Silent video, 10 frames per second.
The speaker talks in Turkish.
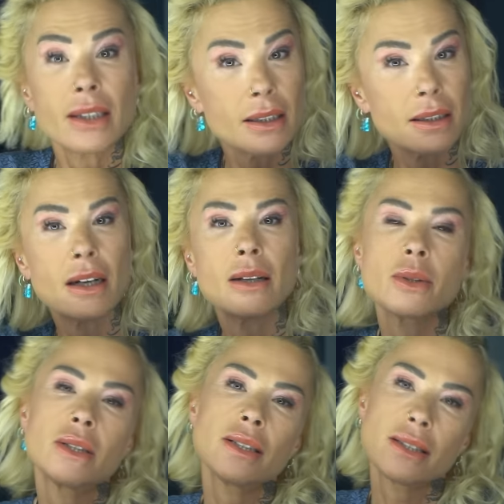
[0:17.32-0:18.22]
nerede
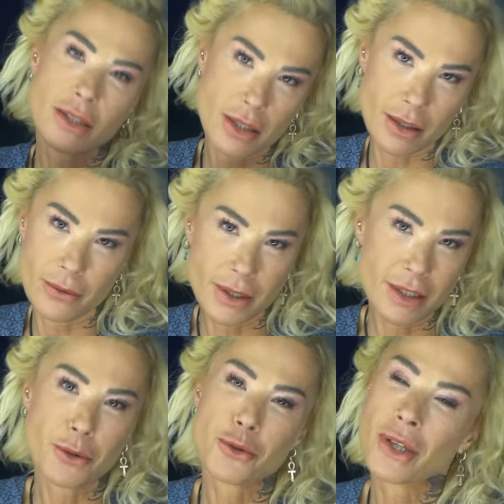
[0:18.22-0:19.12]
kalmıştık? Saşa
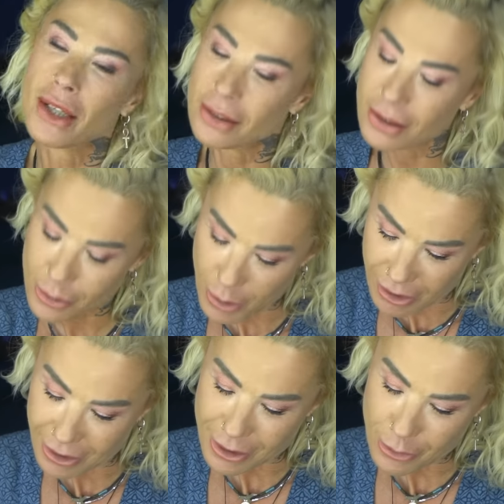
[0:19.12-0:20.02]
kafası hoş geldiniz.
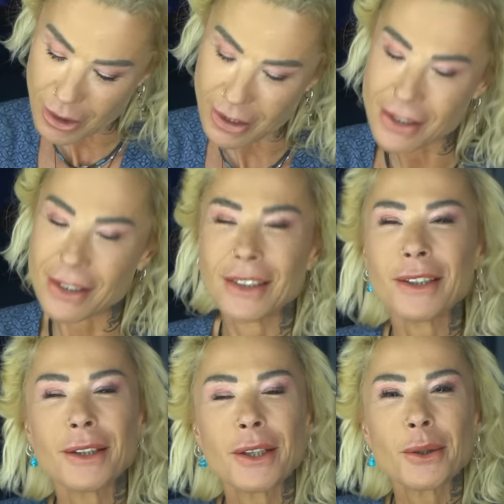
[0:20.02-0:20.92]
Ben Deniz
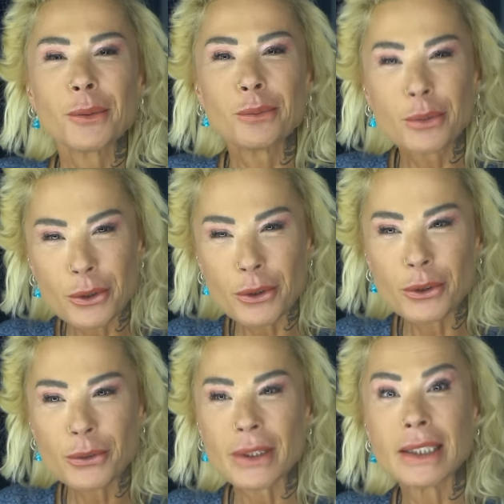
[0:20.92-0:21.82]
Pirinç'ine.
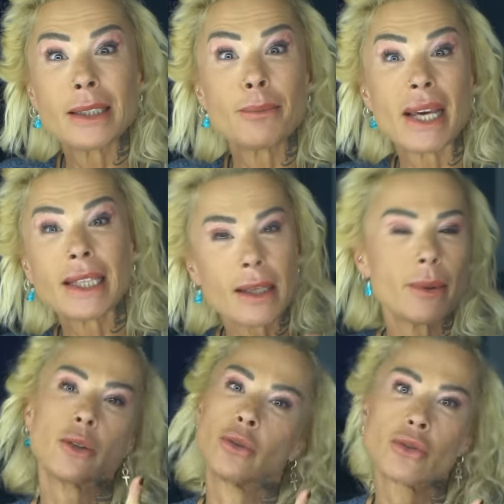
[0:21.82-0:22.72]
Bugün e,
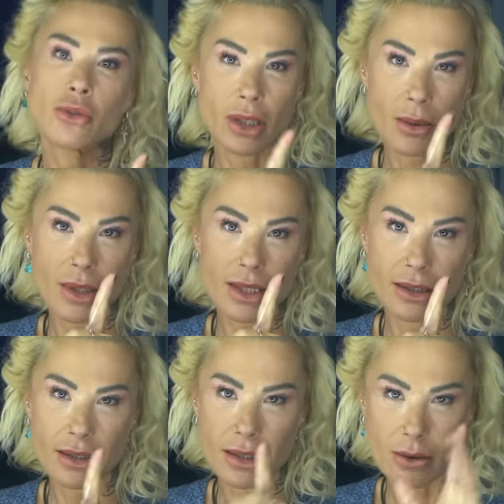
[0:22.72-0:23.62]
bekleme konusundan
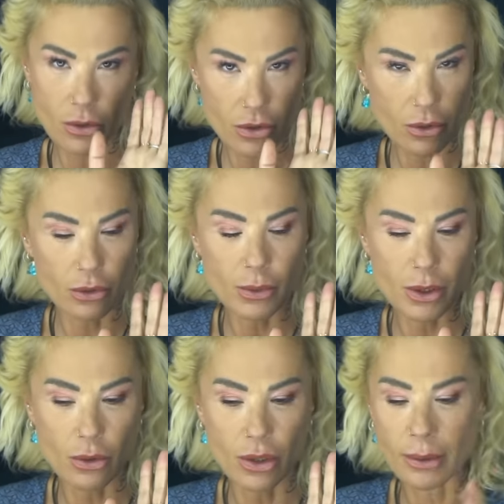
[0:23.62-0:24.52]
bahsedeceğiz. Önce onu bir
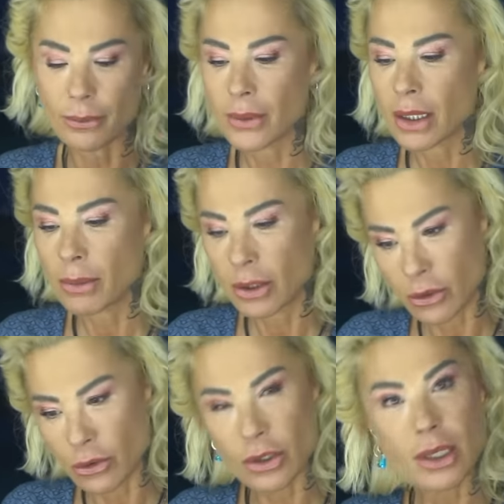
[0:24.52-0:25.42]
söyleyeyim.
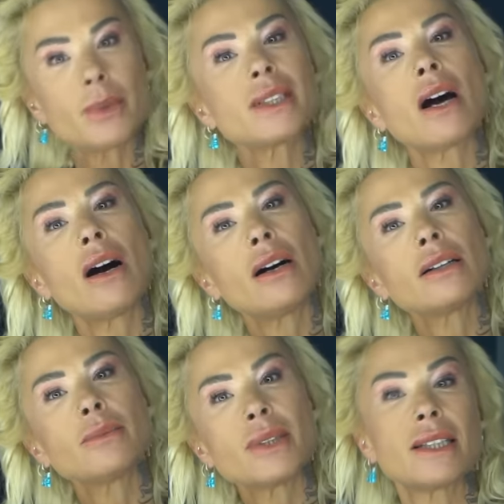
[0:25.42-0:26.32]
Biliyorsunuz ki biz
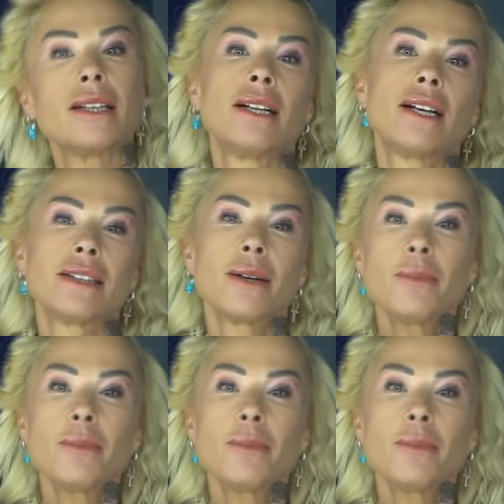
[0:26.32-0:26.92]
ağır meselelerden